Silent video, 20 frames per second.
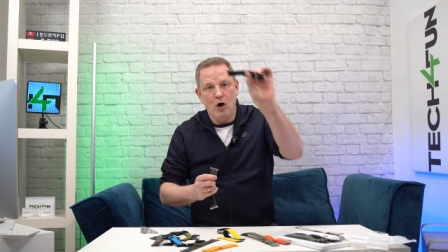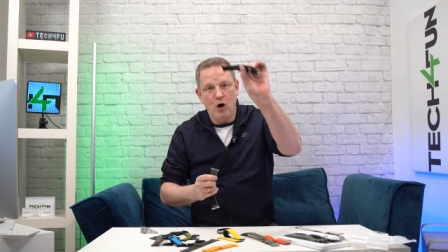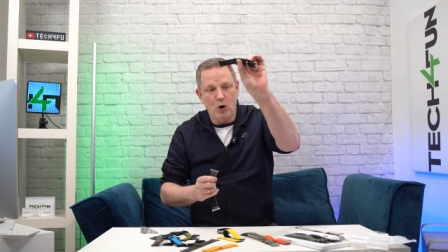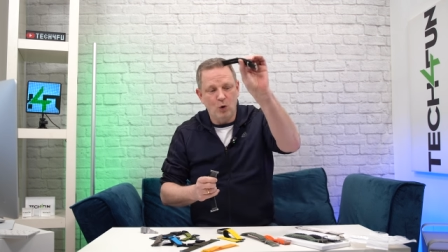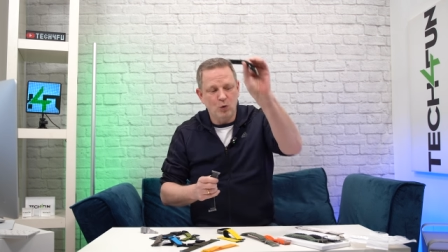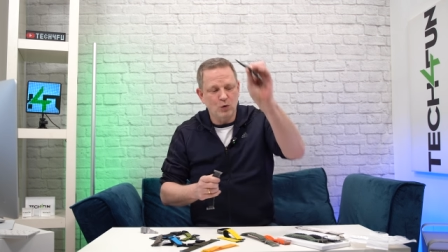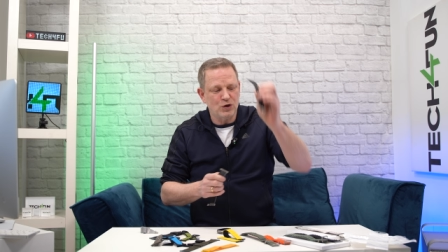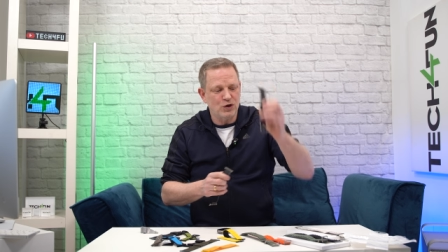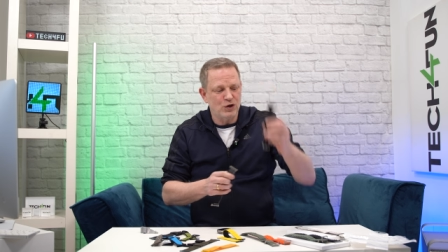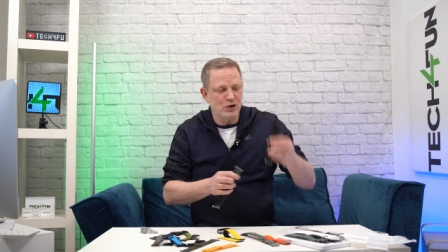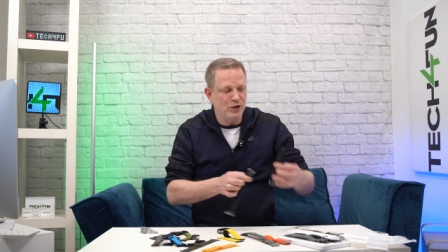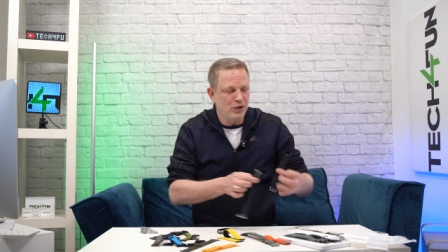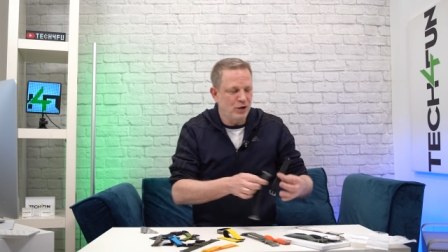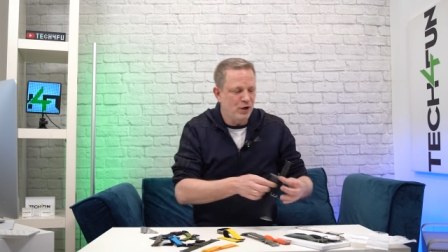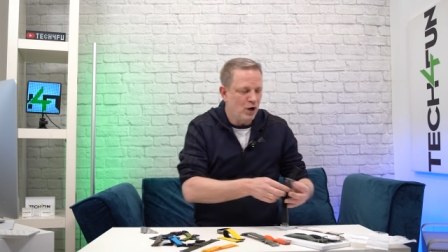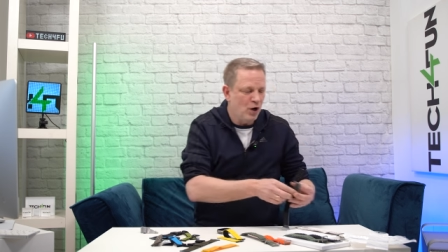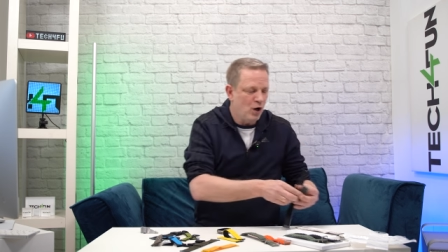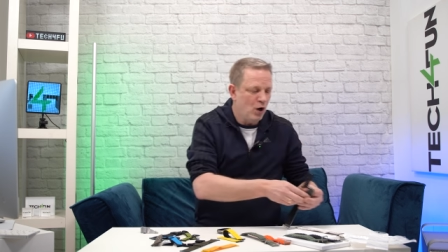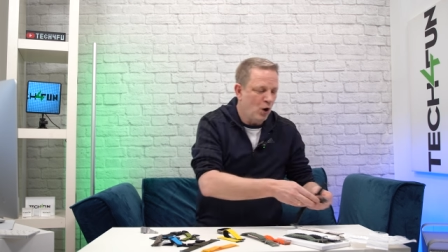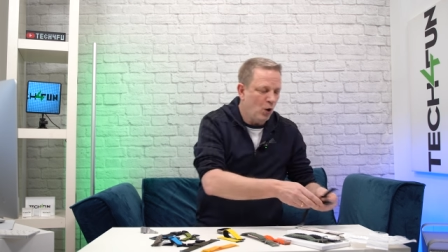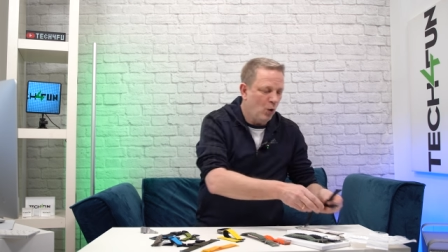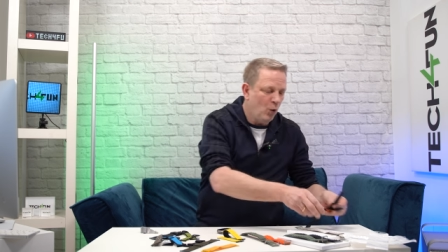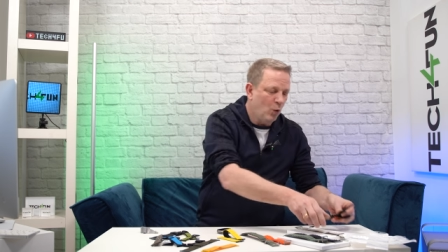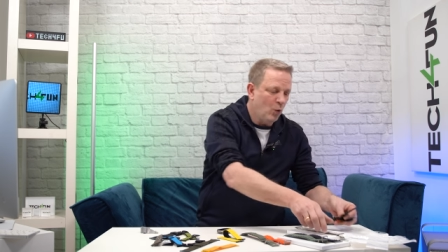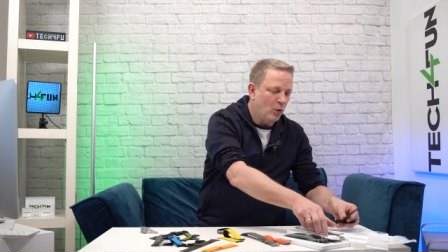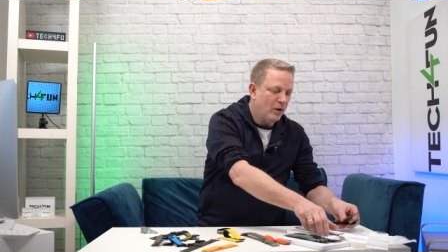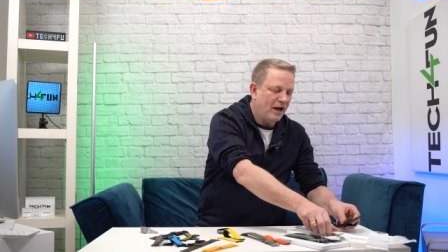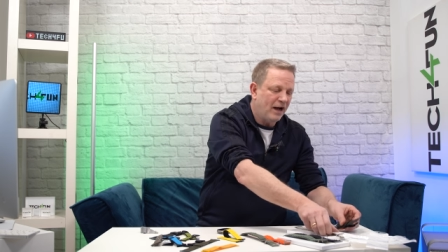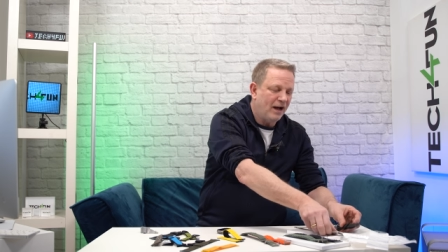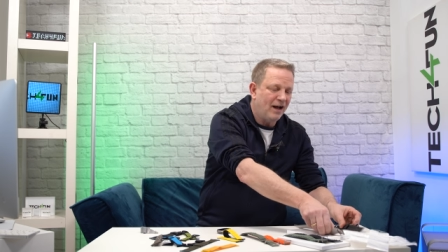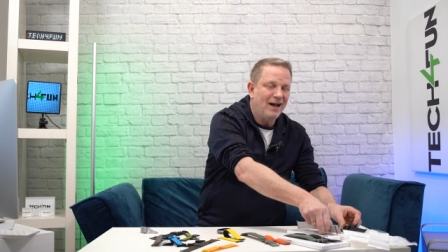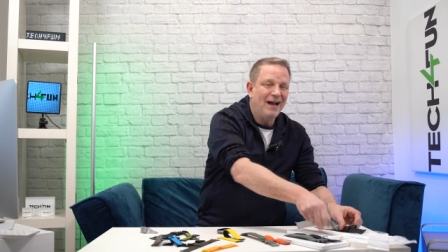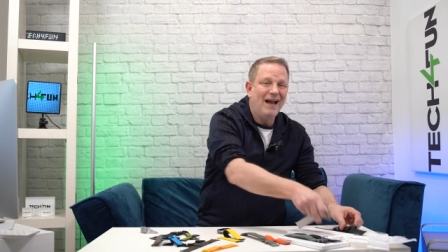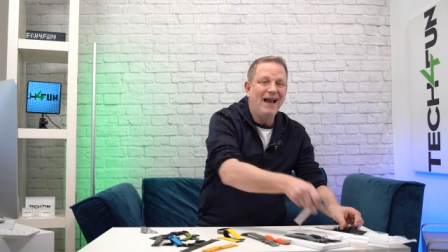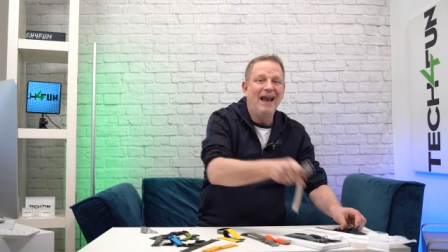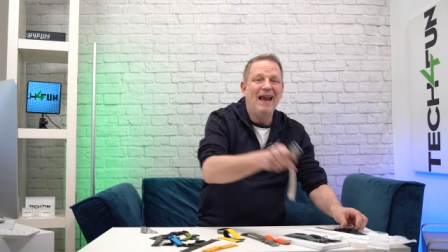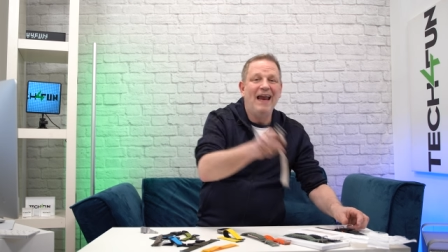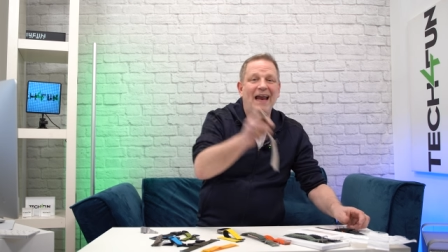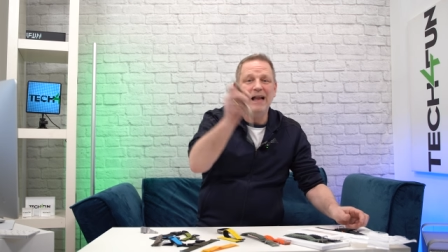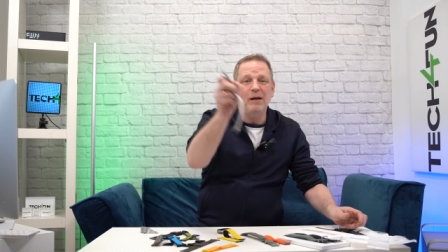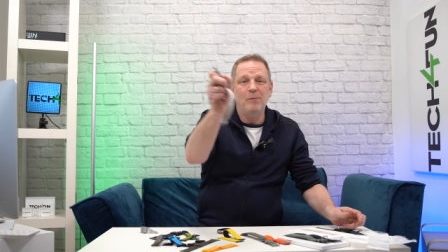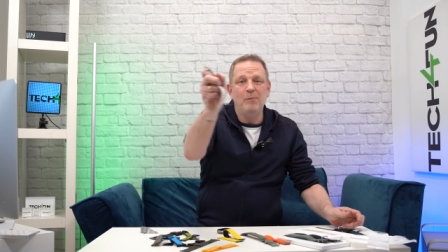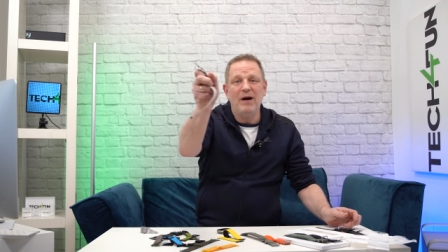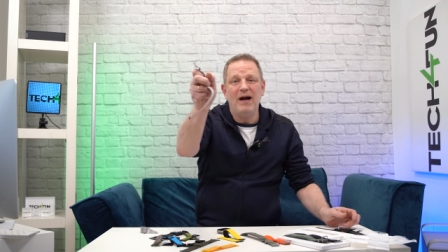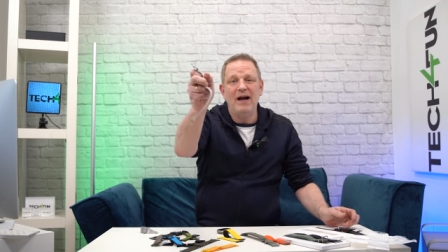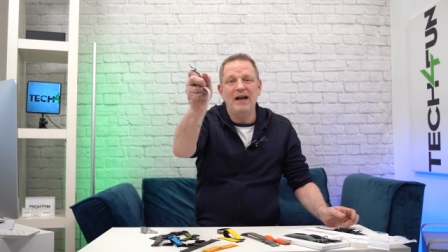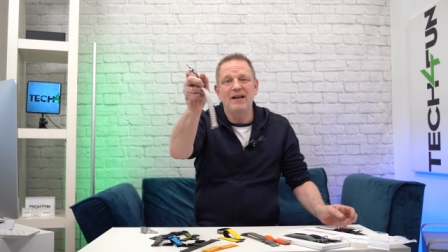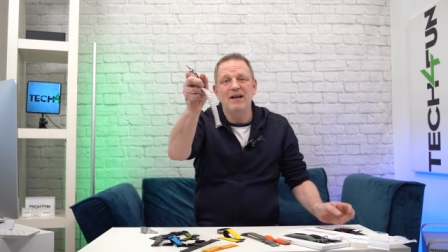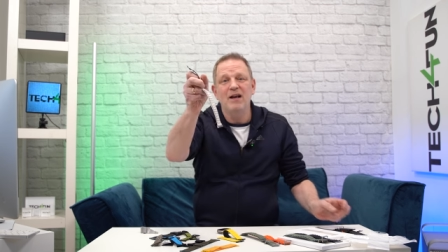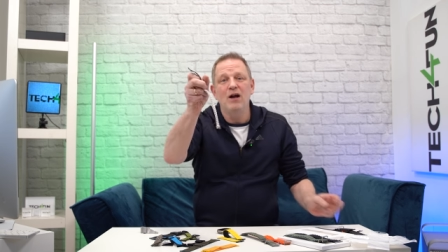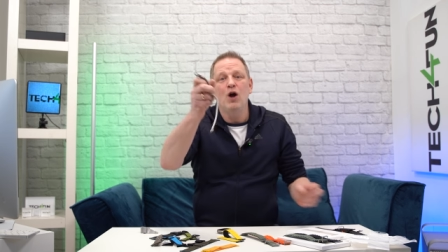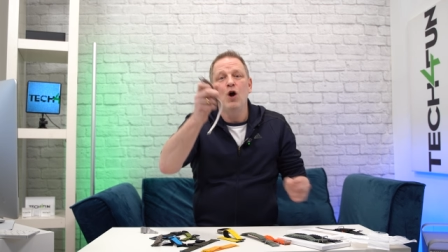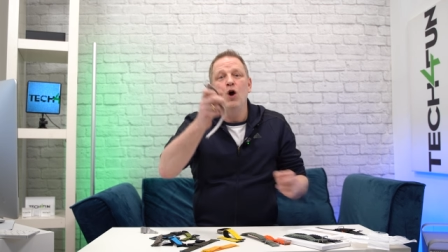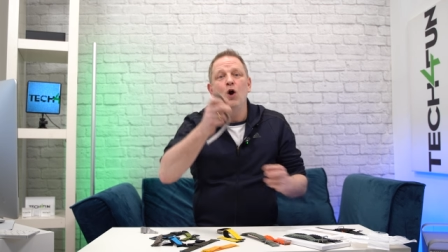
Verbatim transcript: Ocean oder Alpine